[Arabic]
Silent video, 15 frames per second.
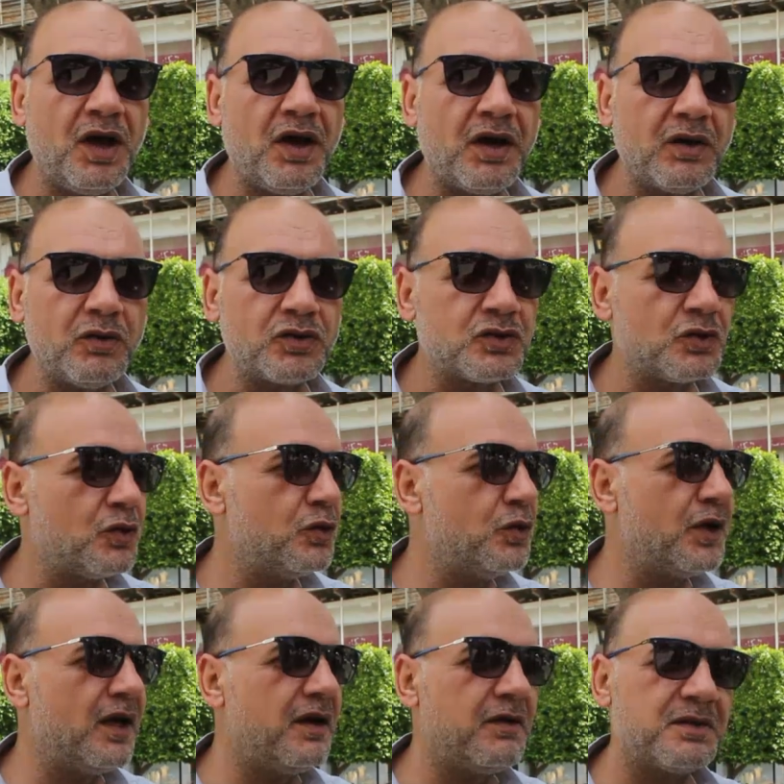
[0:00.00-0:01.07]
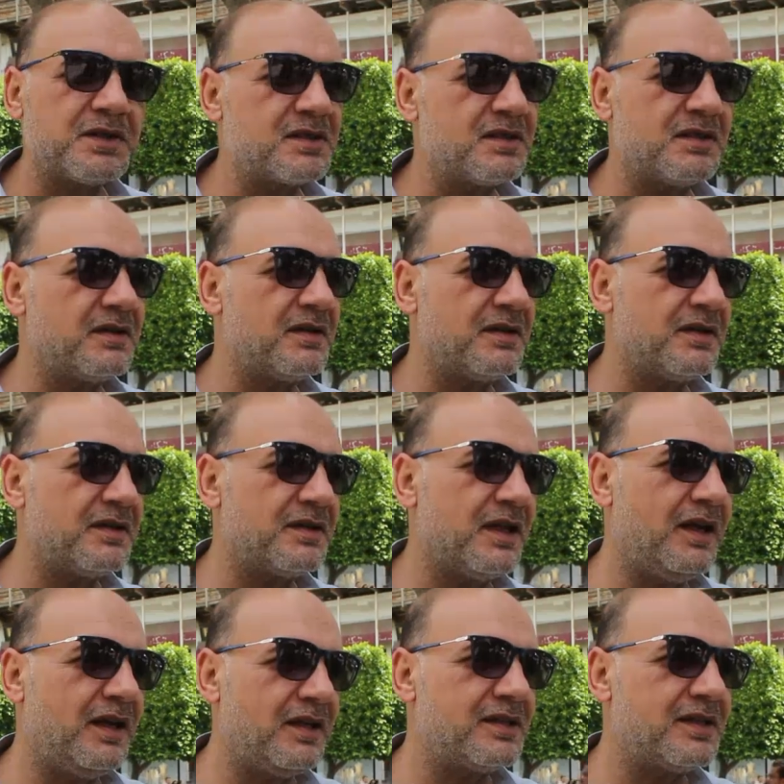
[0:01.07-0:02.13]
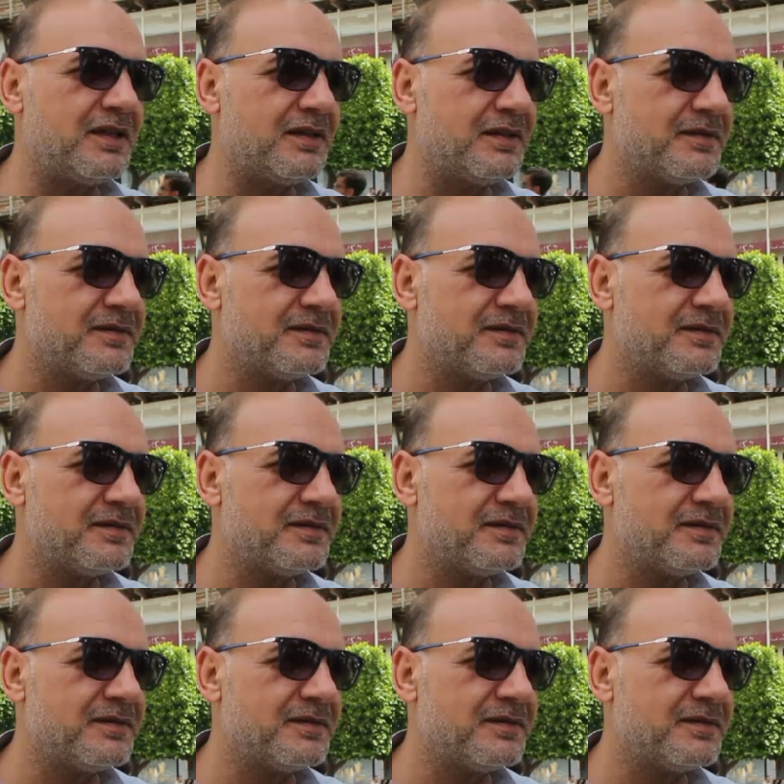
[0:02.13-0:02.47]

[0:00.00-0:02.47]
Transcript: حار وسخونه بس آه، طلع قديم طيب،